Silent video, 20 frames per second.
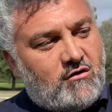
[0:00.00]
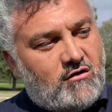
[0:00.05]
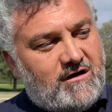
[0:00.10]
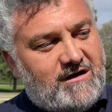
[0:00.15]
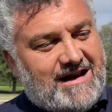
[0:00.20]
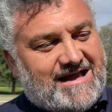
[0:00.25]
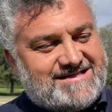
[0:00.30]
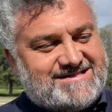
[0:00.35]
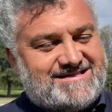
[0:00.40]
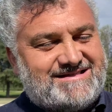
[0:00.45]

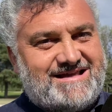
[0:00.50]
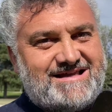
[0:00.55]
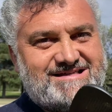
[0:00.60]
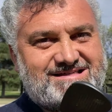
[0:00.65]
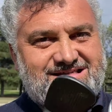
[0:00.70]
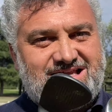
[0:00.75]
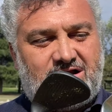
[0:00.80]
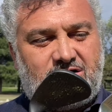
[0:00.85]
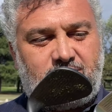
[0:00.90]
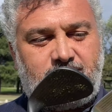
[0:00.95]
la
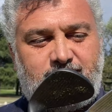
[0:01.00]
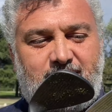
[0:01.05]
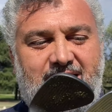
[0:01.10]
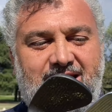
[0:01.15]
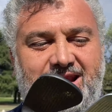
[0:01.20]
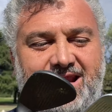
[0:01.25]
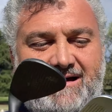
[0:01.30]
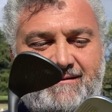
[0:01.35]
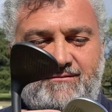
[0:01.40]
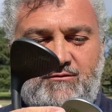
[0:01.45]
stessa
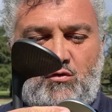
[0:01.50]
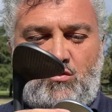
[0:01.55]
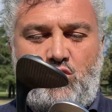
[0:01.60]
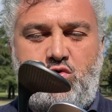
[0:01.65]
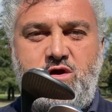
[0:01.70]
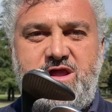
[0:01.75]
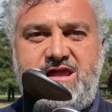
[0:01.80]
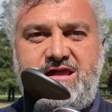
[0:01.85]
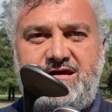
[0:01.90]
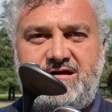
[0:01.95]
palla
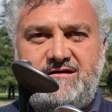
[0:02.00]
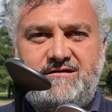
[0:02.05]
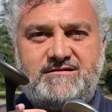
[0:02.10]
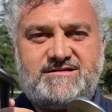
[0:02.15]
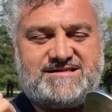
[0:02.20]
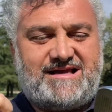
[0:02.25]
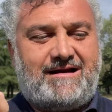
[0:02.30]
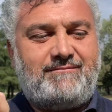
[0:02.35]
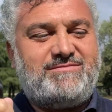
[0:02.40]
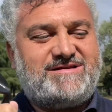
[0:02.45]
qui
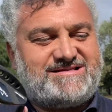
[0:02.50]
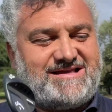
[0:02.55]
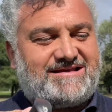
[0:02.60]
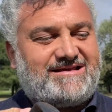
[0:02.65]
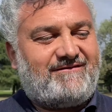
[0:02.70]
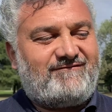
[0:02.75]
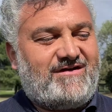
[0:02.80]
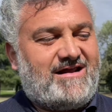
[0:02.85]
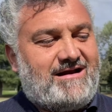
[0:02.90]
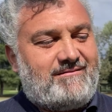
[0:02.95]
sarebbe
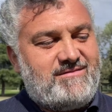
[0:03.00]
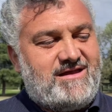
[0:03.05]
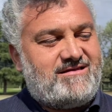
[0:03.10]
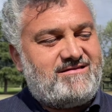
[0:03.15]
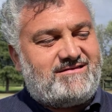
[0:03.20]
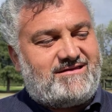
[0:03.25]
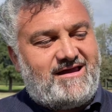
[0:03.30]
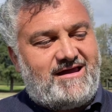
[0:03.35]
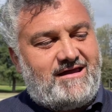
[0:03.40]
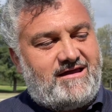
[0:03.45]
stata
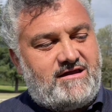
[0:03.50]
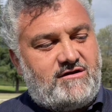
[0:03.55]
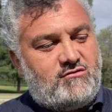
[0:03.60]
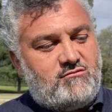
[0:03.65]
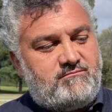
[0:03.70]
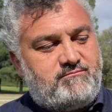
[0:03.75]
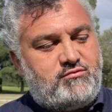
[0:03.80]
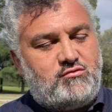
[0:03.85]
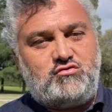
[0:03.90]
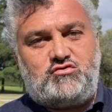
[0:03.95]
veramente in
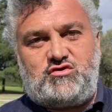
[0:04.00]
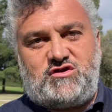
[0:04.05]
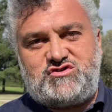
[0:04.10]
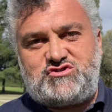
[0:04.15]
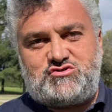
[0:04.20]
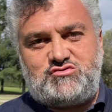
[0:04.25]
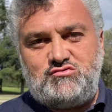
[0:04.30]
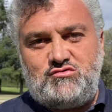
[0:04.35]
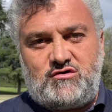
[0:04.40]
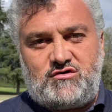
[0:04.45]
un punto
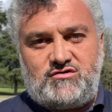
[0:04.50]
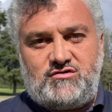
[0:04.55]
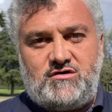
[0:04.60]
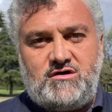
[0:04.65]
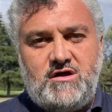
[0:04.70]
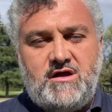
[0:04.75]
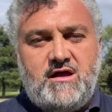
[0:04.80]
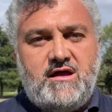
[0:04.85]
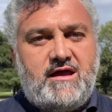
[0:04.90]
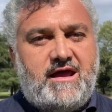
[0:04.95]
assurdo
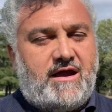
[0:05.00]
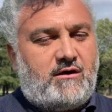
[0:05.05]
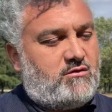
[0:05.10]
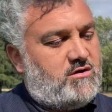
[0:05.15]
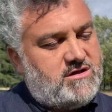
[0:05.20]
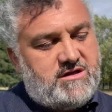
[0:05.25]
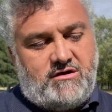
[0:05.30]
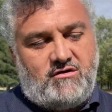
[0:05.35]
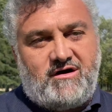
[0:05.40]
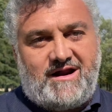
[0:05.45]
e
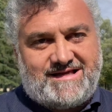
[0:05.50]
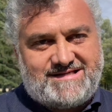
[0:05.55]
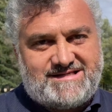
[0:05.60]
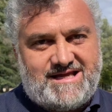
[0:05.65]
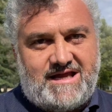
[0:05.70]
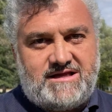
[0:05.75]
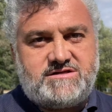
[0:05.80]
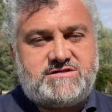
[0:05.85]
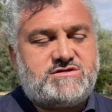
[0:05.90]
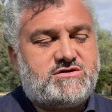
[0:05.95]
quindi non ha
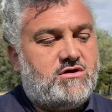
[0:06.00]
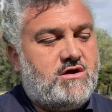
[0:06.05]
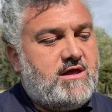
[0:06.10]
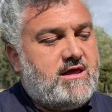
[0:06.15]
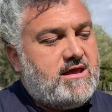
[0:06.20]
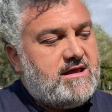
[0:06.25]
senso.